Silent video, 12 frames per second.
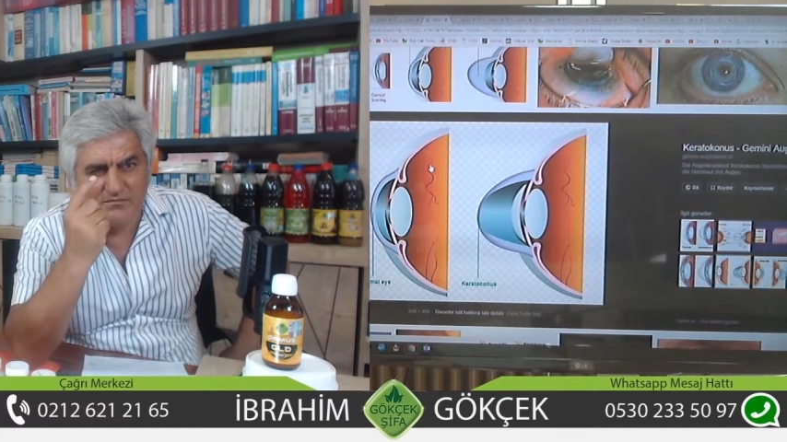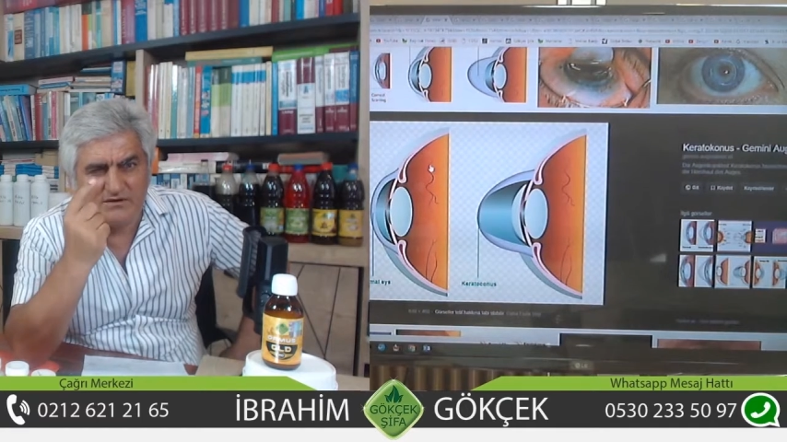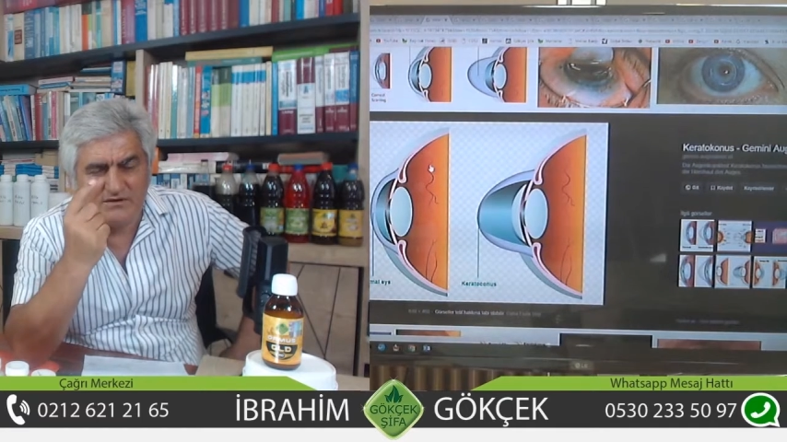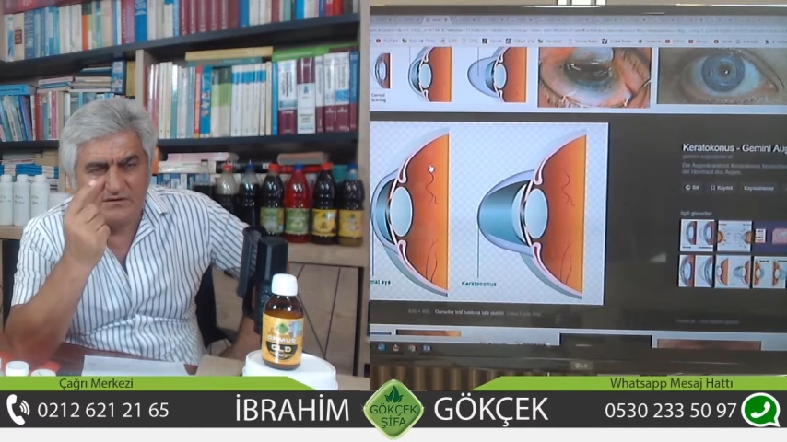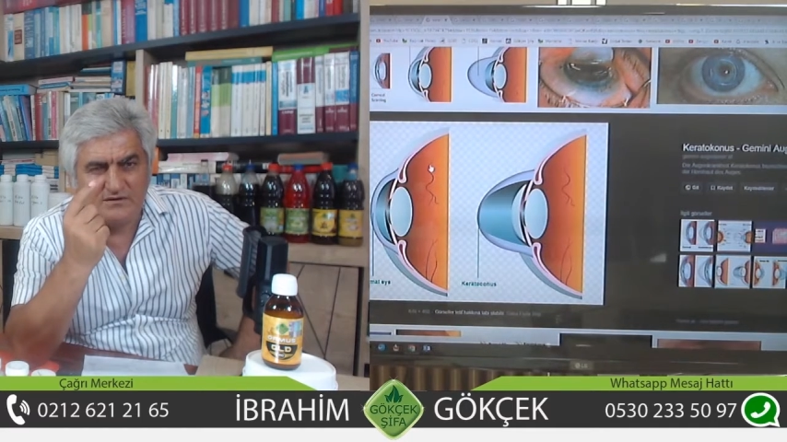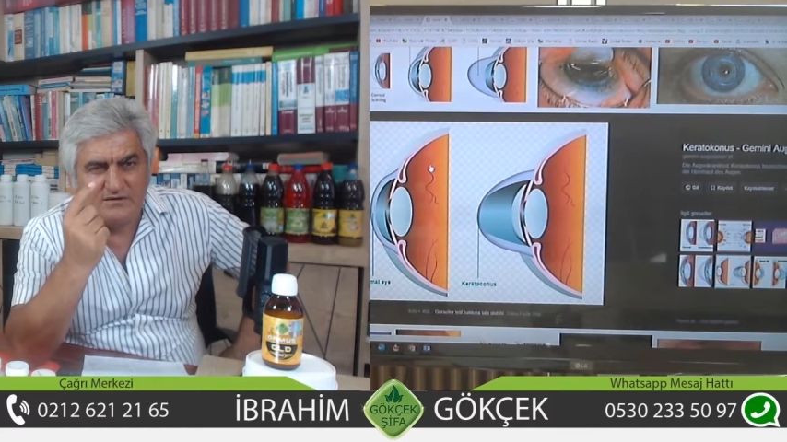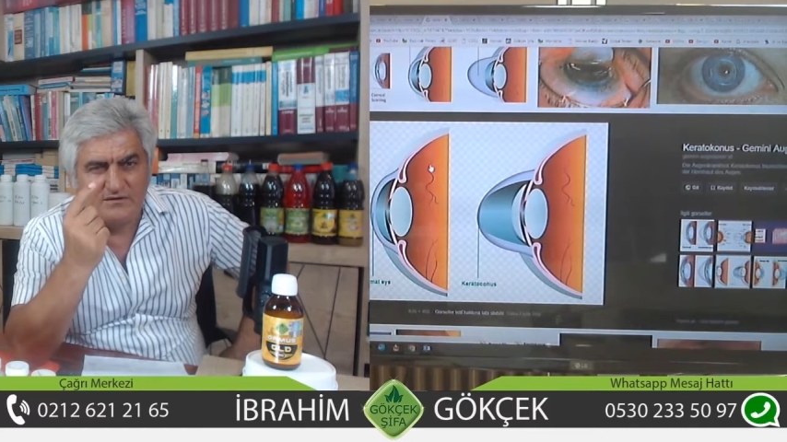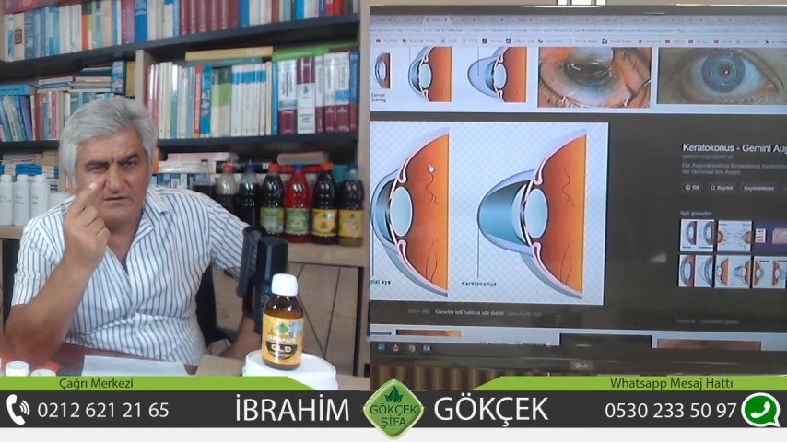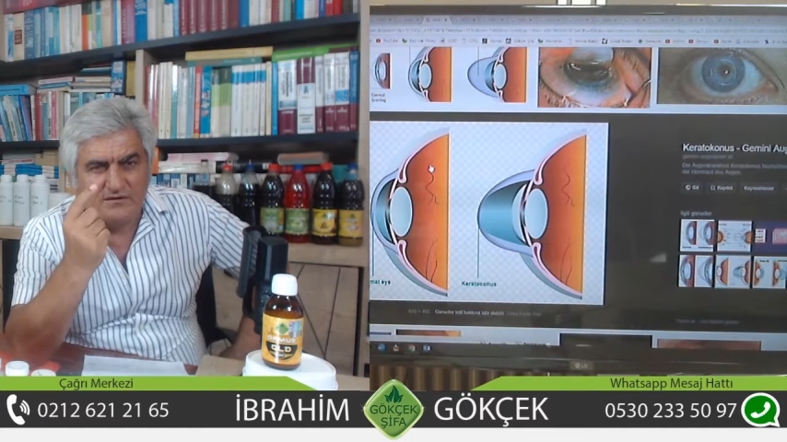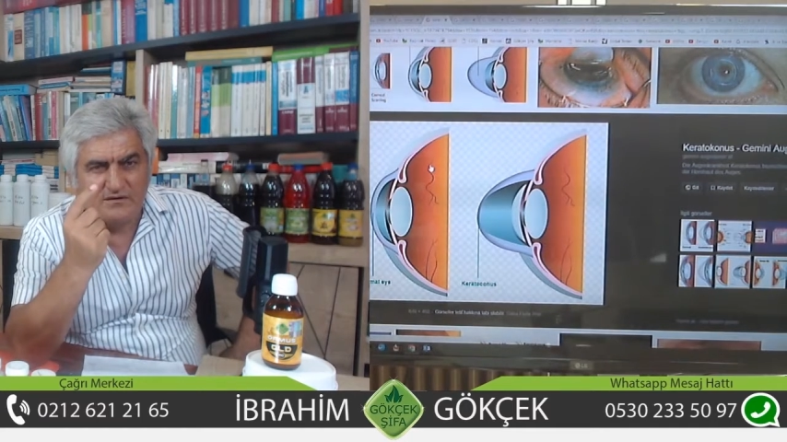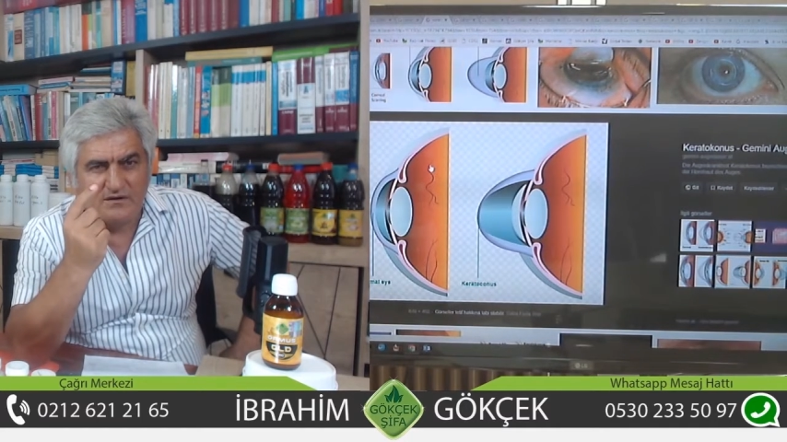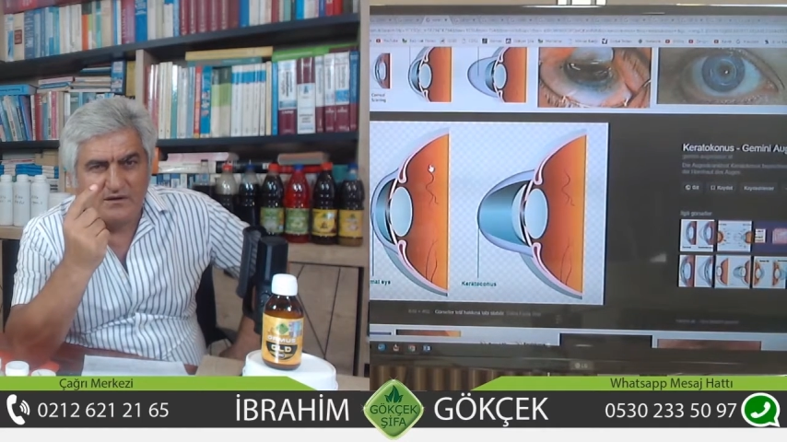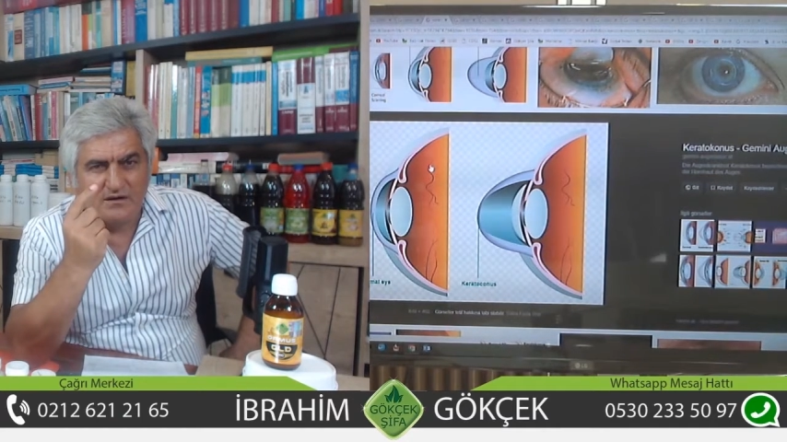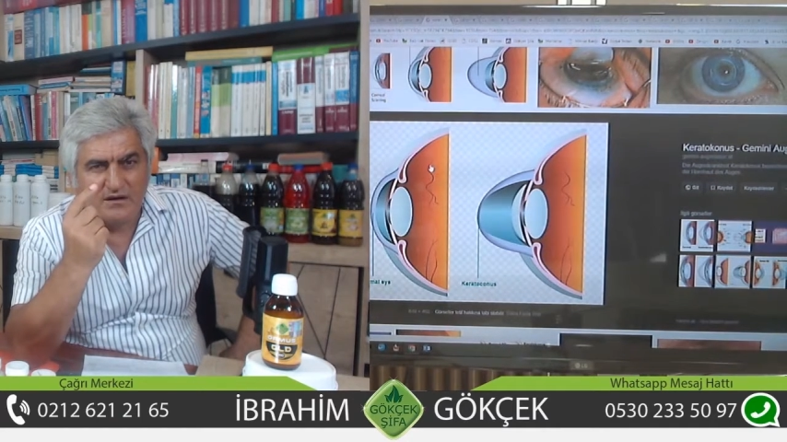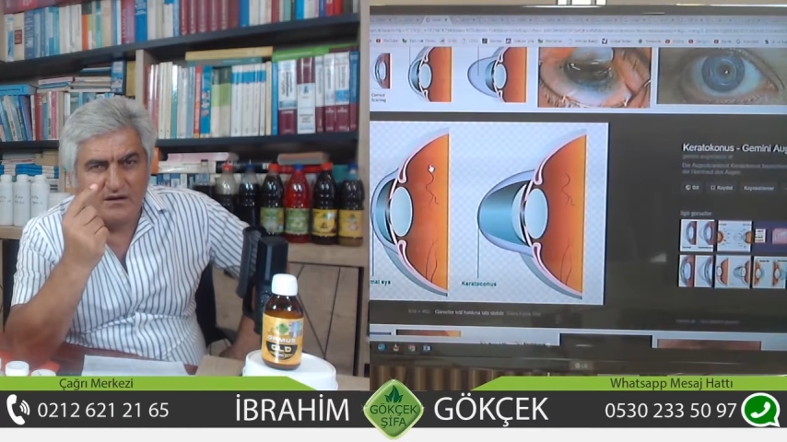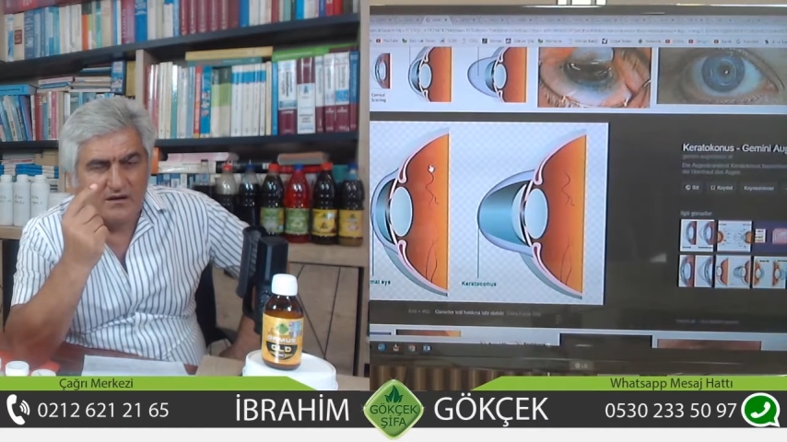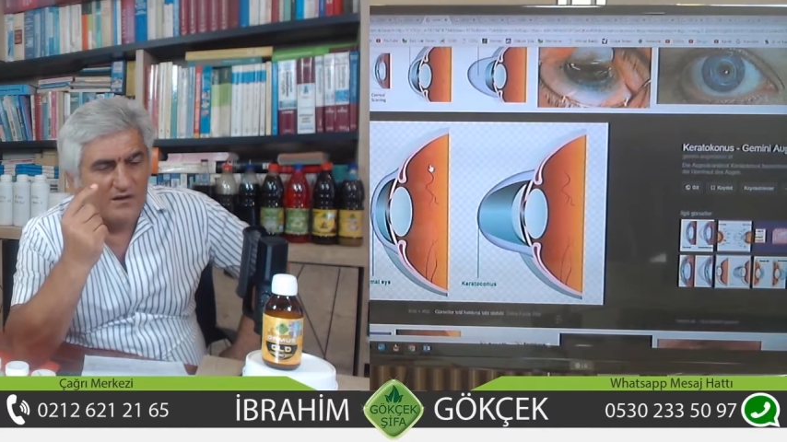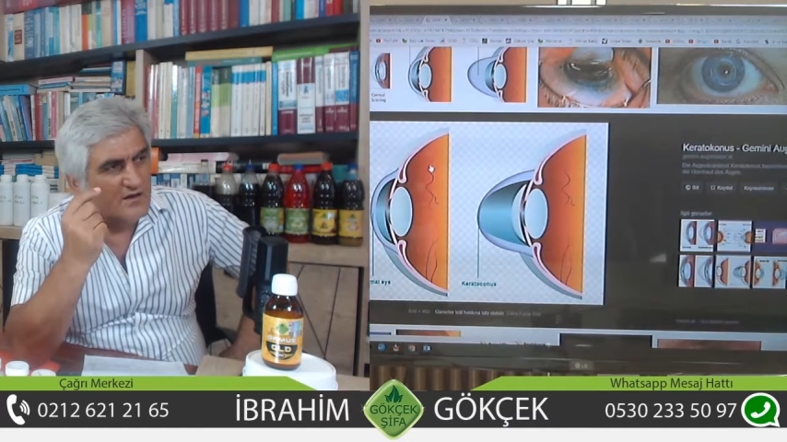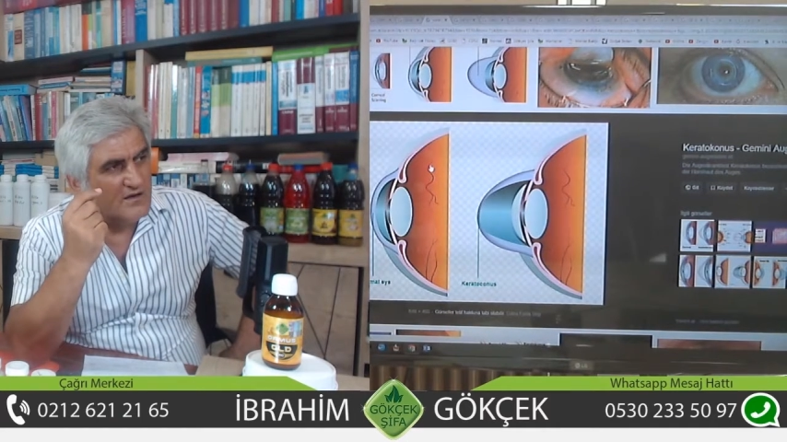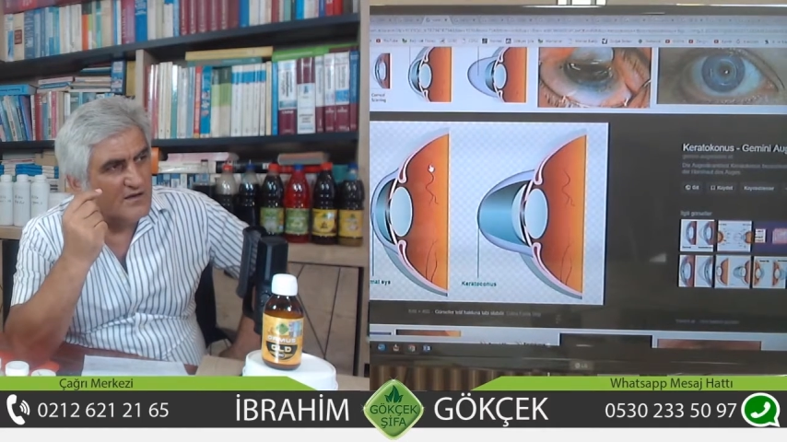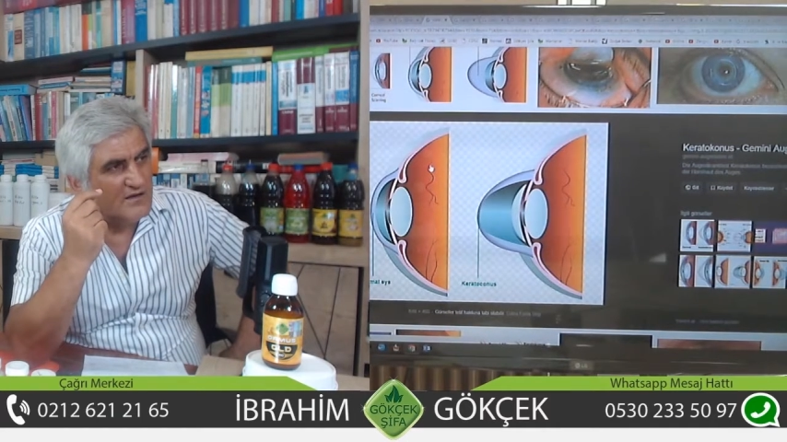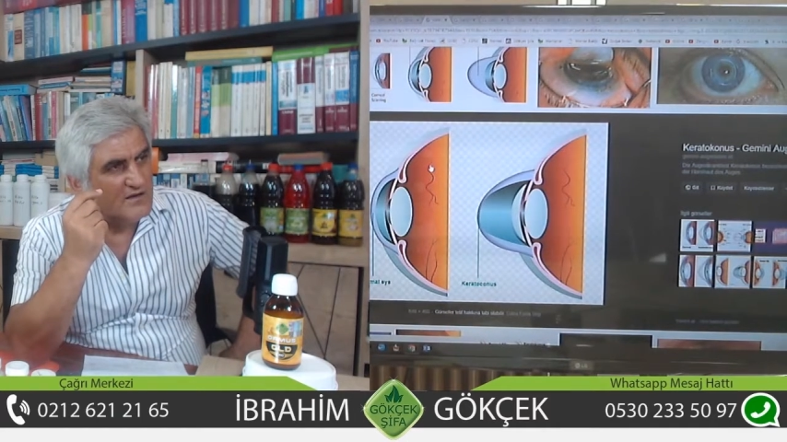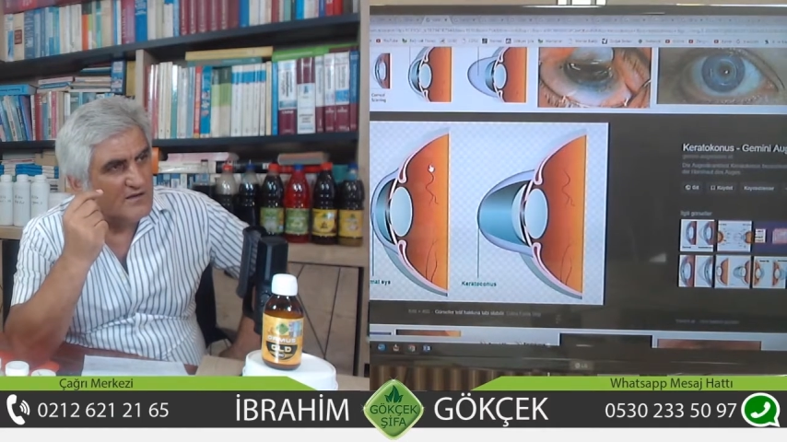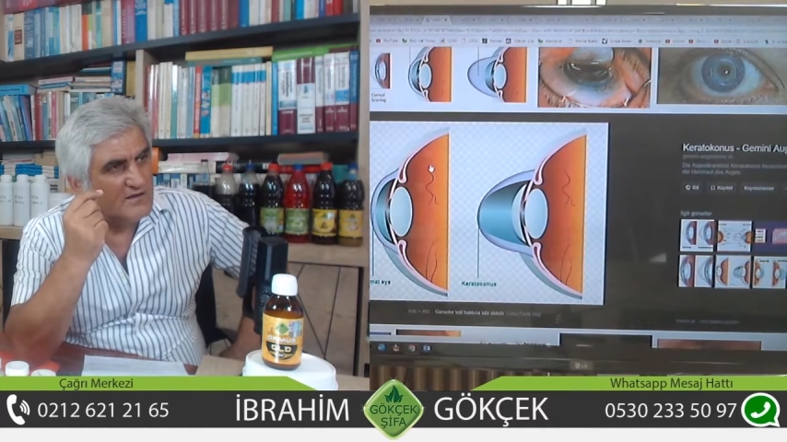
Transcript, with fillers: bir e,